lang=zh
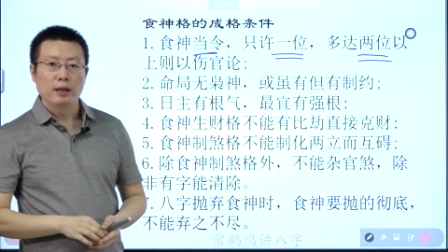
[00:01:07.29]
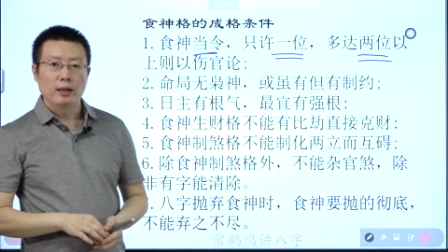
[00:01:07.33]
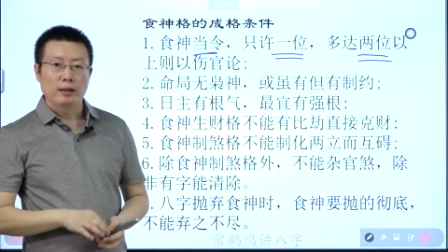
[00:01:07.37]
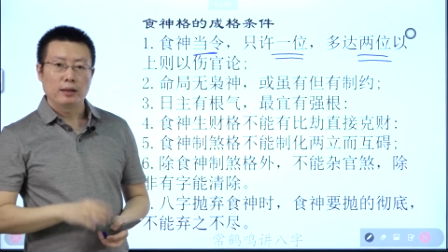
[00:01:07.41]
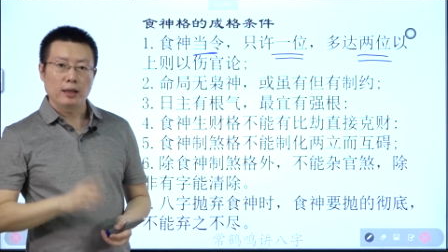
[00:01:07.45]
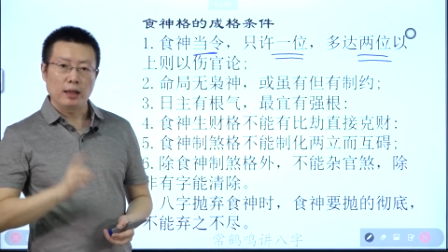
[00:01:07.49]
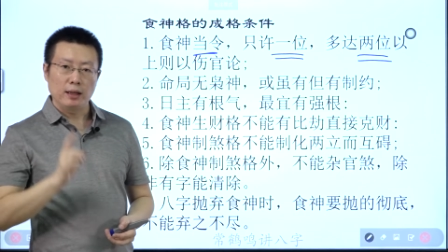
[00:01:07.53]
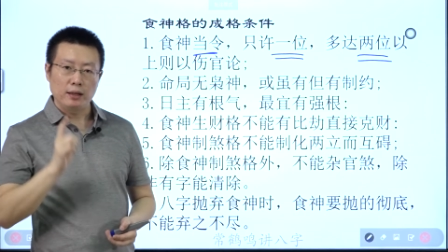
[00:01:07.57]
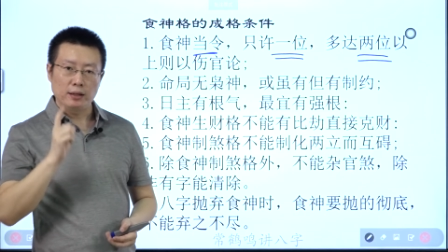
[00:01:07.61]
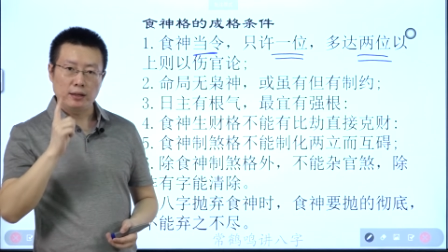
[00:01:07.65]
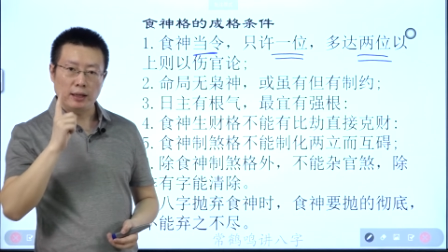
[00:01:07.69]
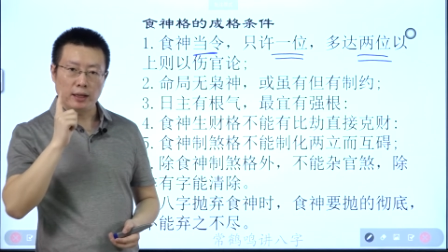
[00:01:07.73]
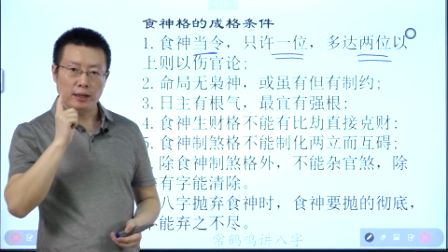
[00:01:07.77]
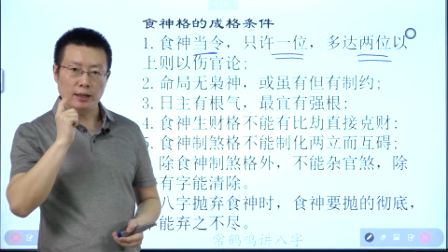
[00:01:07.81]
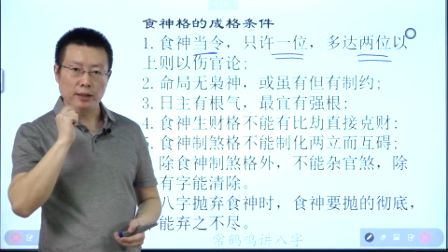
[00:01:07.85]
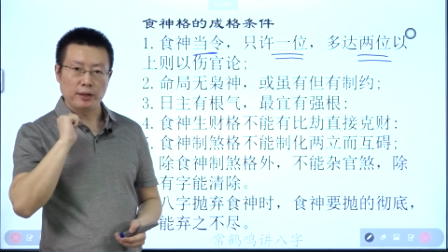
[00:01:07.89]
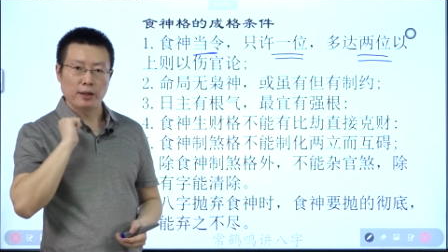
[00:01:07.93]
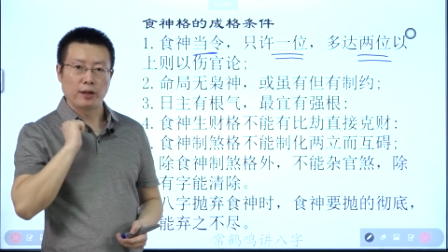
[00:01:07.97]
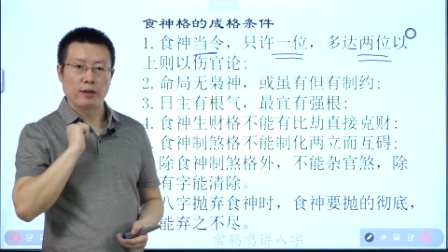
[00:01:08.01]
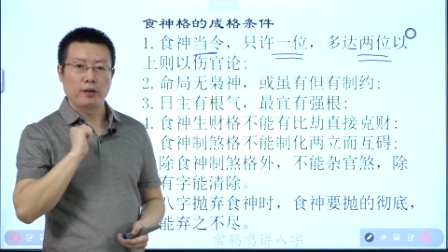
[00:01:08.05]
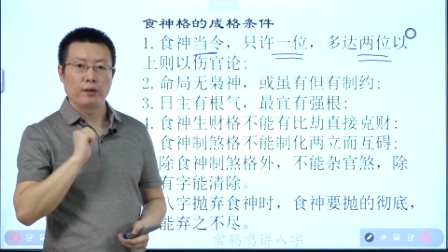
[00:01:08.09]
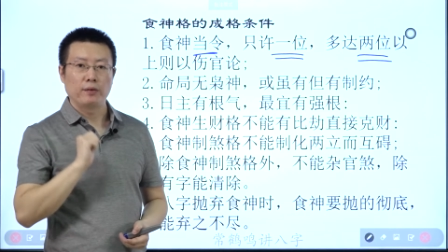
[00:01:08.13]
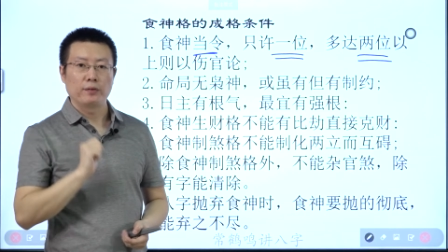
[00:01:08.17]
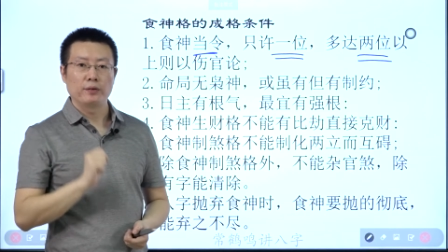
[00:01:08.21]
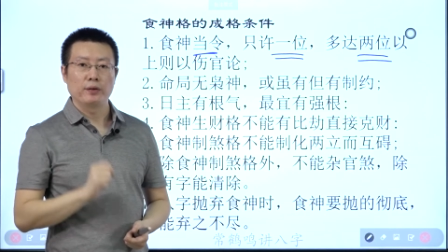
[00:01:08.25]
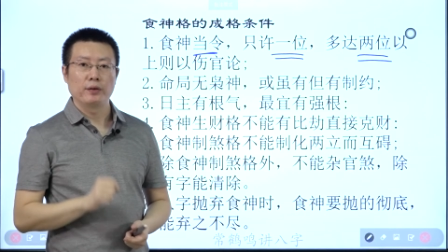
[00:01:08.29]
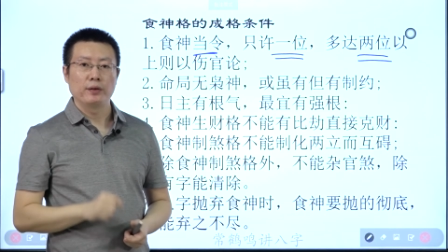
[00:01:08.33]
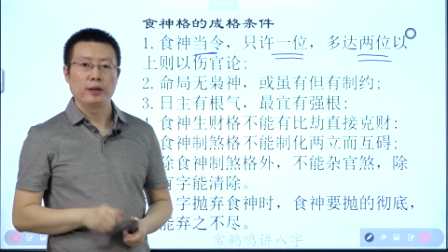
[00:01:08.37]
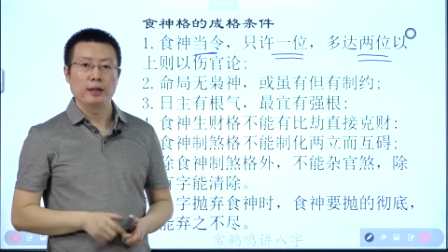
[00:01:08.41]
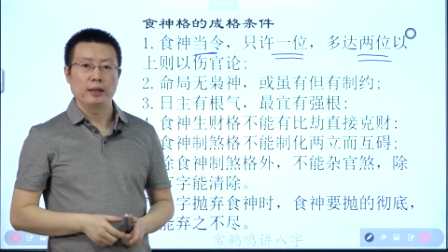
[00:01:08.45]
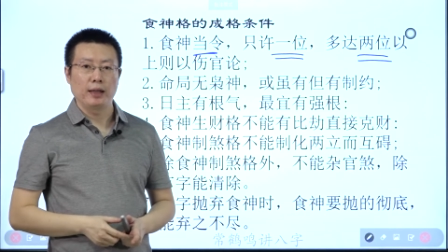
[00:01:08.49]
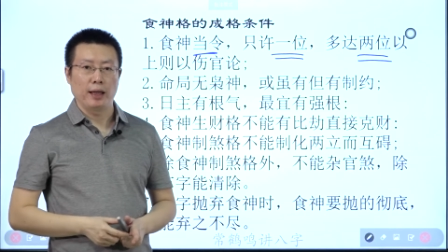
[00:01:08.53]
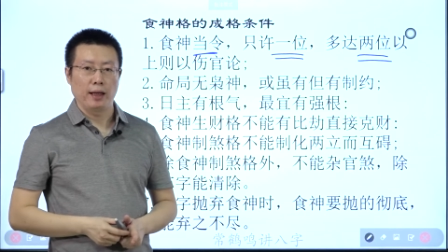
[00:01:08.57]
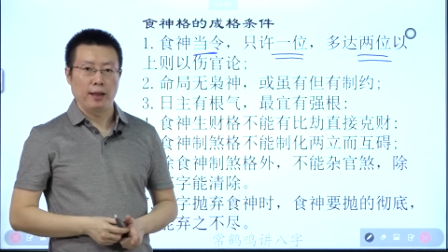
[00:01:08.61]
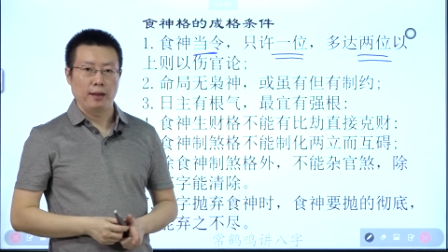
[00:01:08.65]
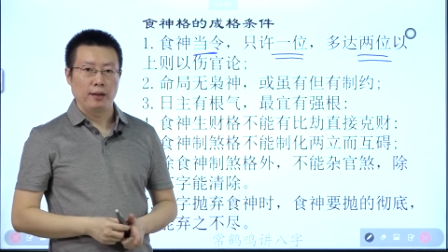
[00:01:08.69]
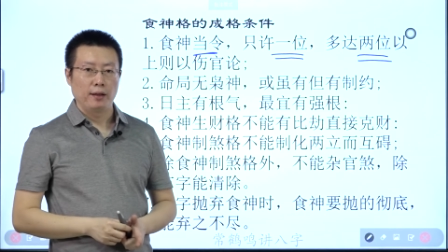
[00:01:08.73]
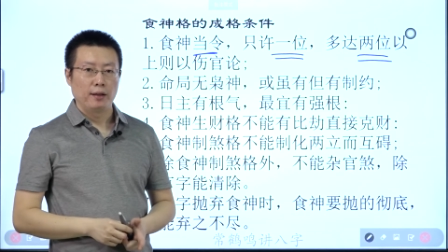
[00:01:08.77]
但是这里头有一
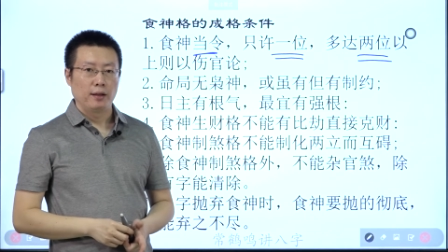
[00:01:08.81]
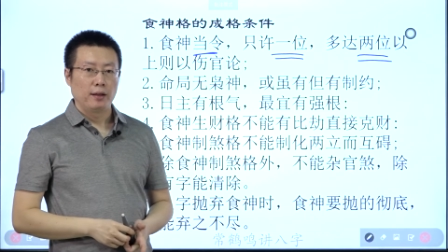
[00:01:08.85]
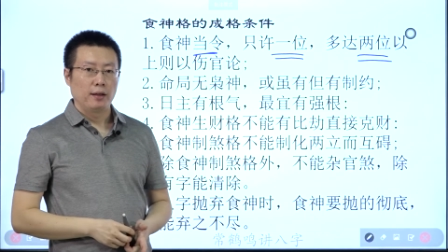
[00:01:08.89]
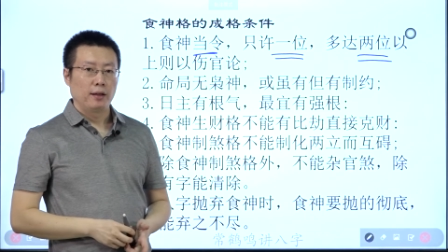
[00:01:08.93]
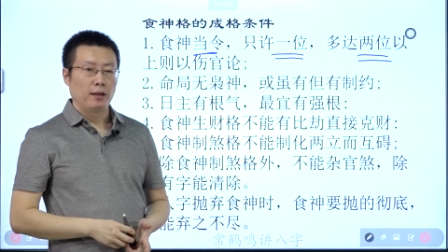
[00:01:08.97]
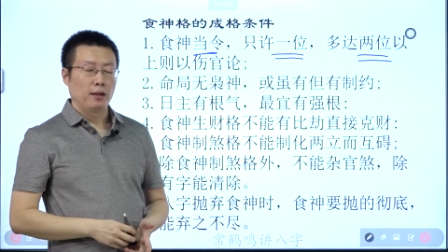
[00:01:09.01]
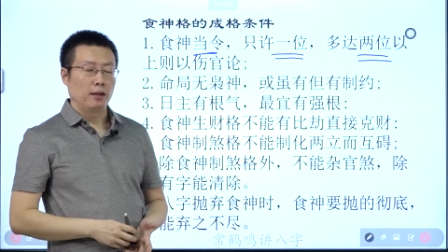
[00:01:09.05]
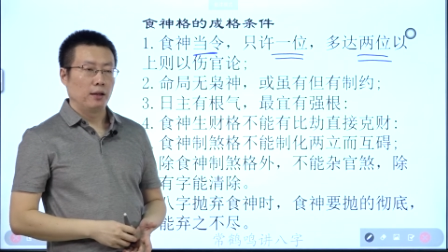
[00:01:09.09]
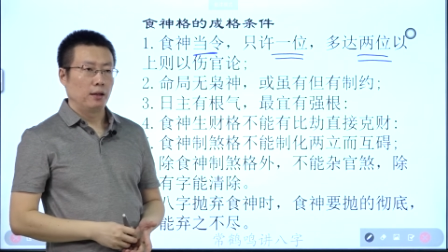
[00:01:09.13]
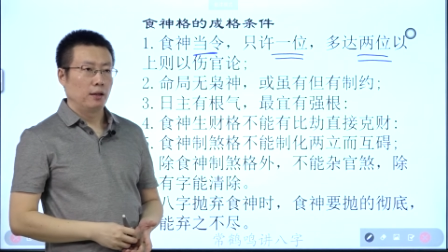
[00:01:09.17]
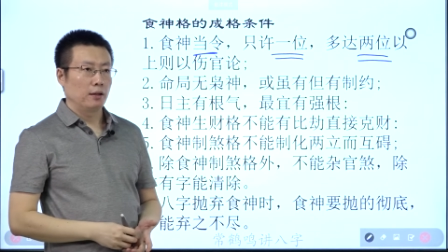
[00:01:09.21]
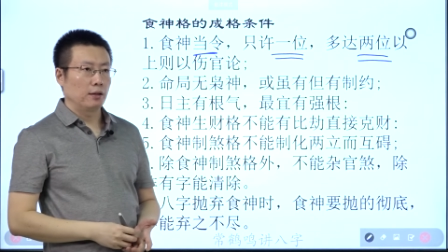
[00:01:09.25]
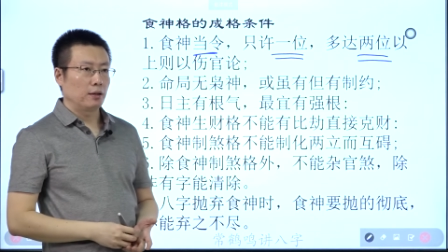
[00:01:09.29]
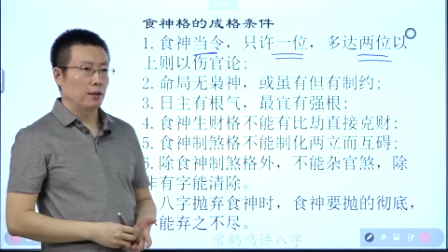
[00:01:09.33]
点，嗯，